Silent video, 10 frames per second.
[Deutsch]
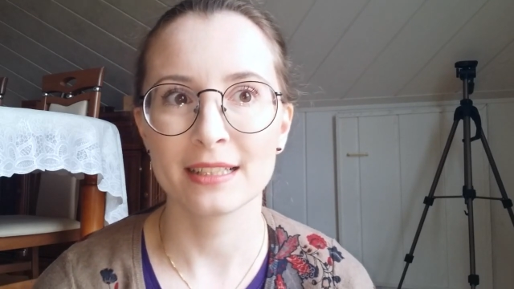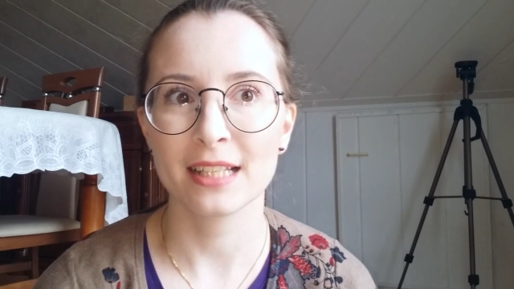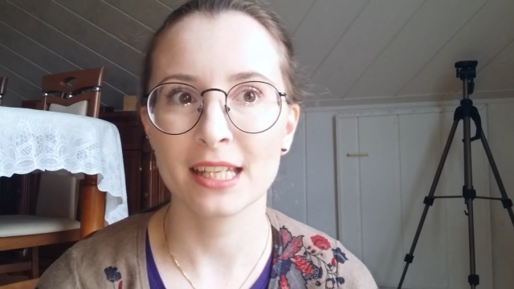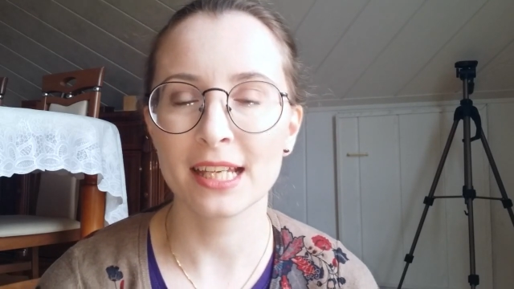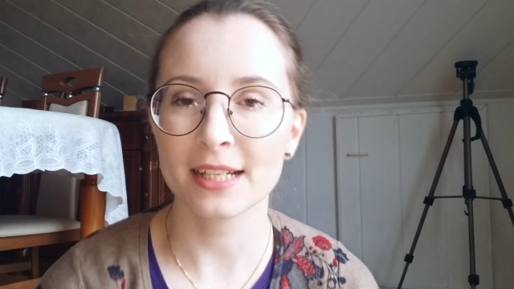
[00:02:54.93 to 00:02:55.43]

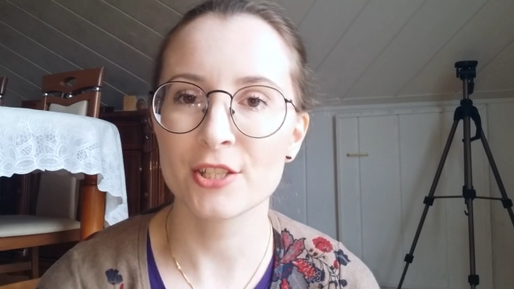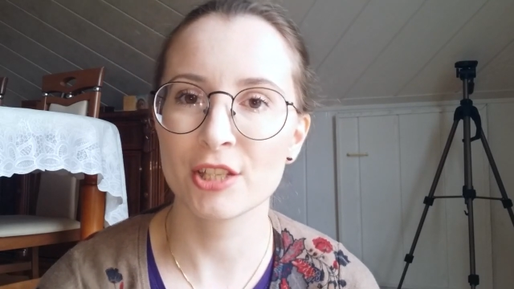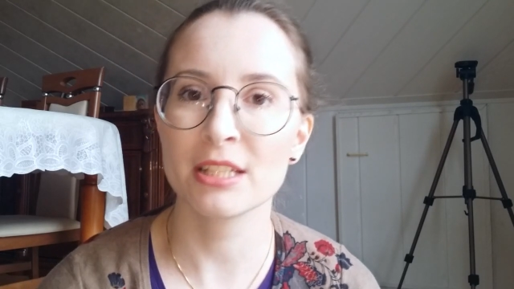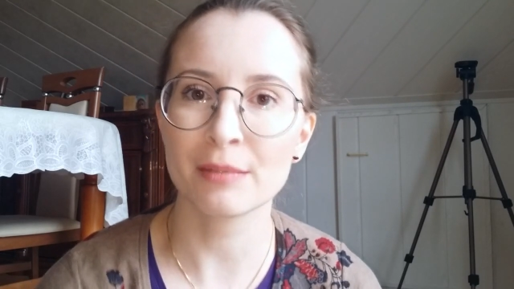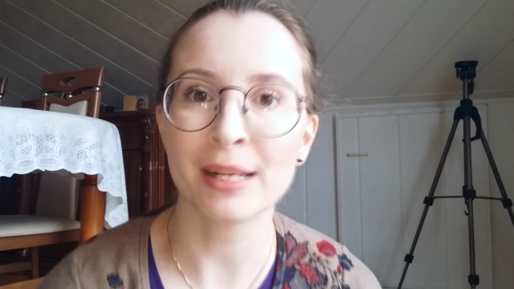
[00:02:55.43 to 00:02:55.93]
ja, dann stehe
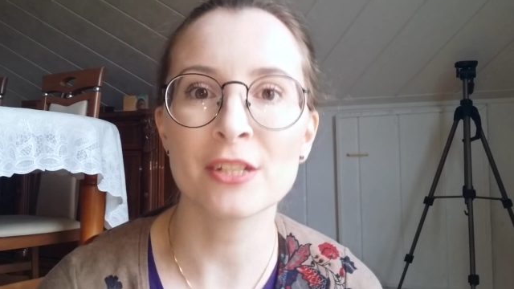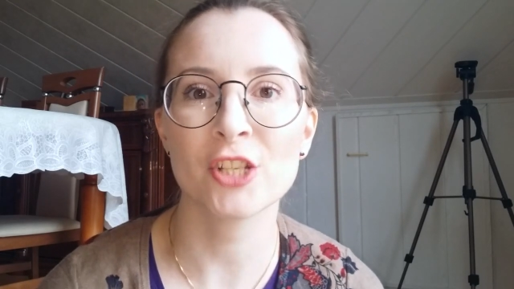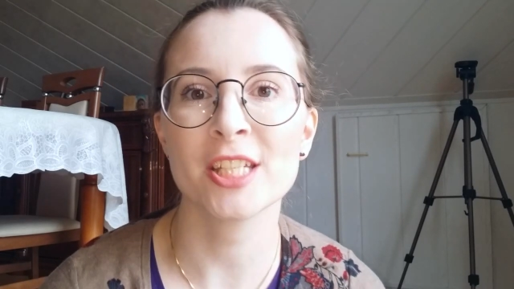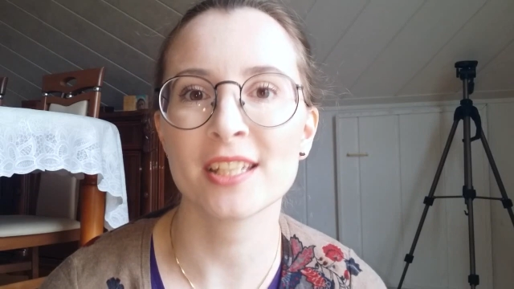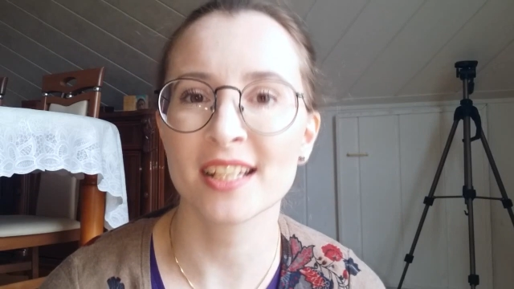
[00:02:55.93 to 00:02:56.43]
ich aber als
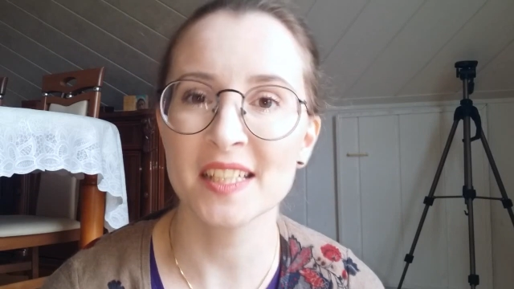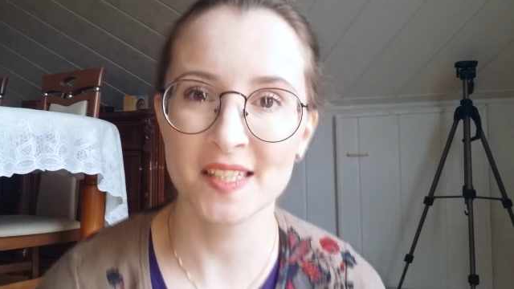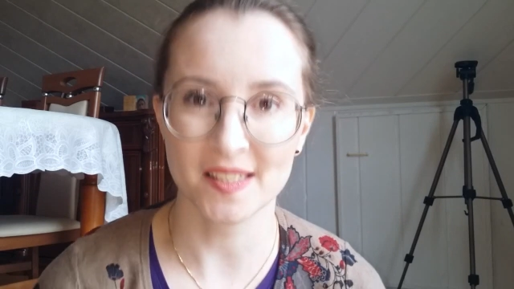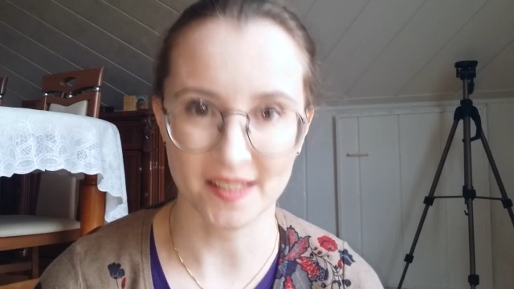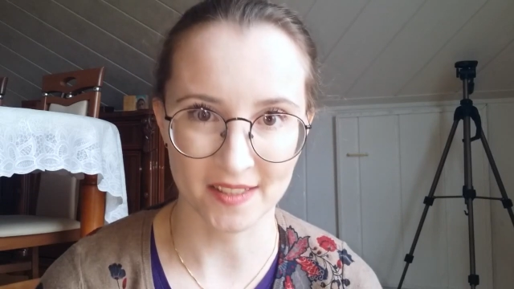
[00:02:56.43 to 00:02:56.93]
schlechter
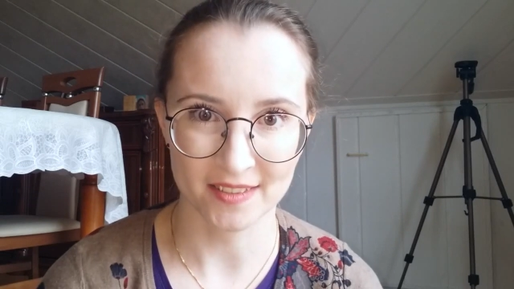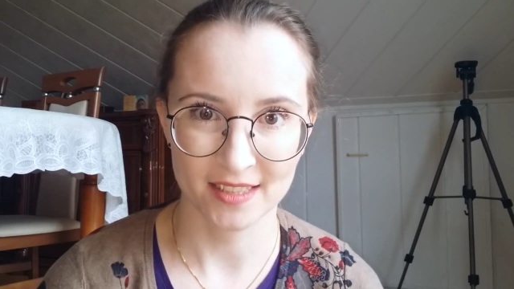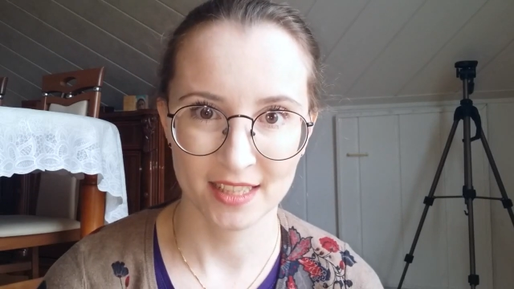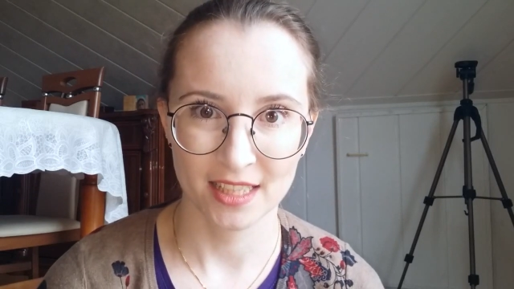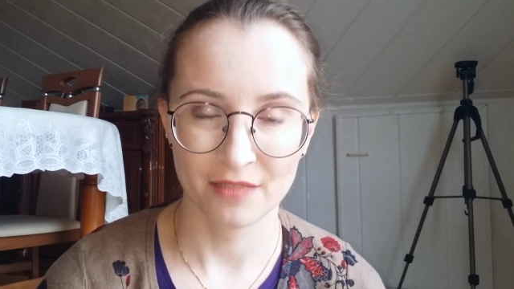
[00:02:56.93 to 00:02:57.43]
Christ da,
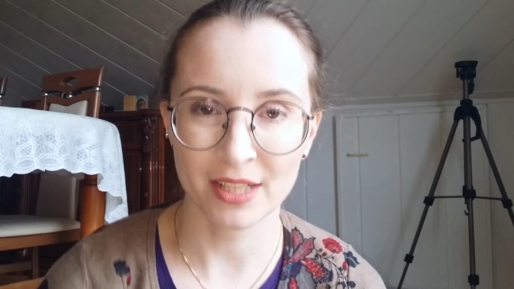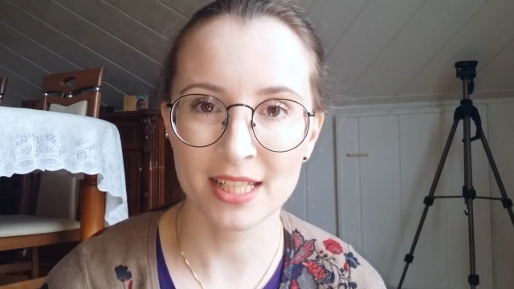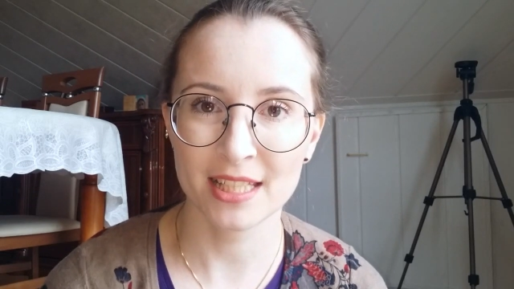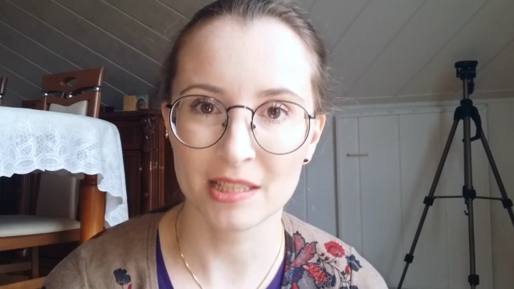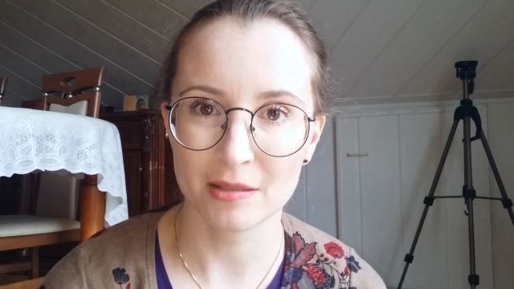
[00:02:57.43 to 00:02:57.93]
wenn
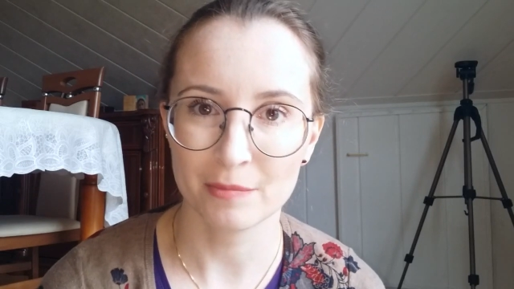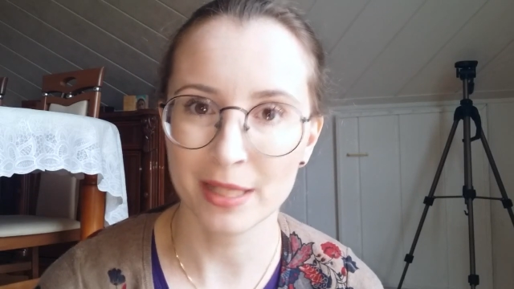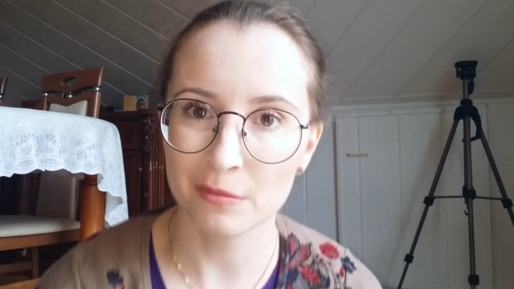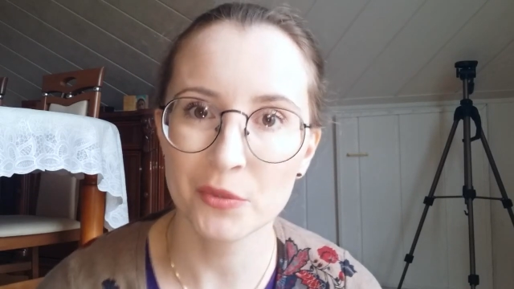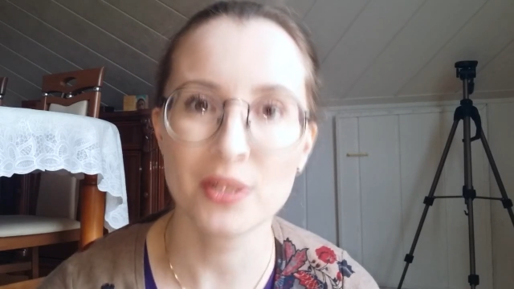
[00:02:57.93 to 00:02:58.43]
ich
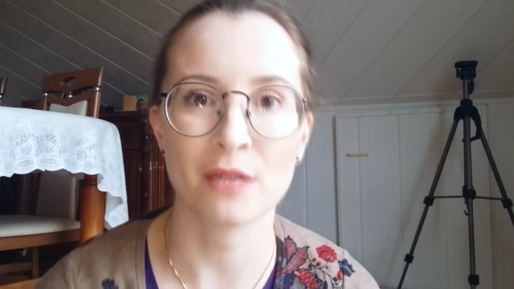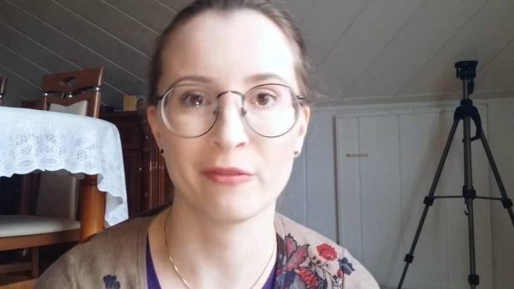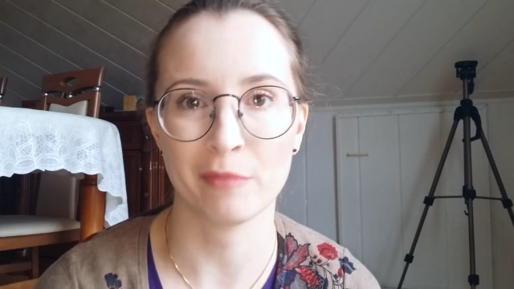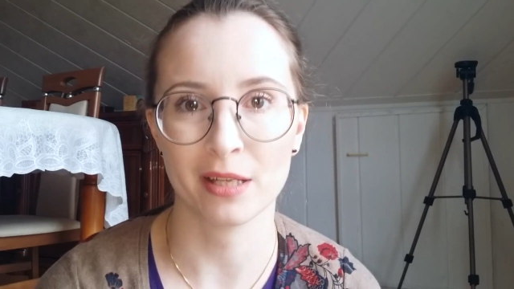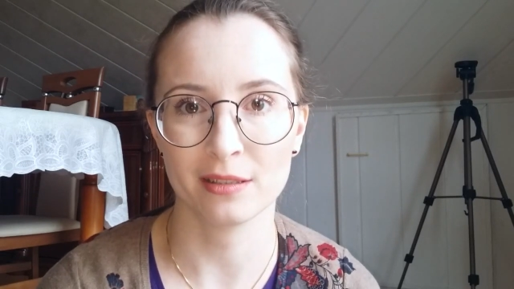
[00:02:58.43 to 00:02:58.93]
meinen Mund
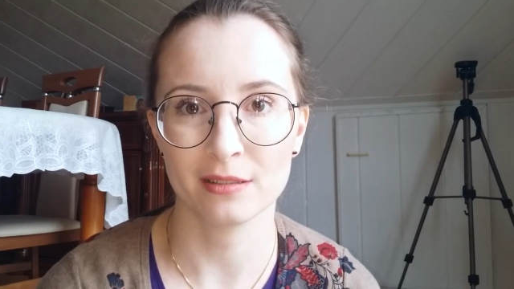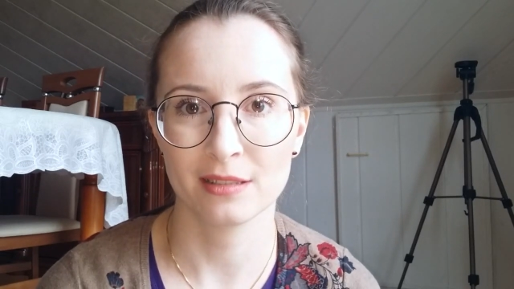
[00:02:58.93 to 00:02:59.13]
aufmache.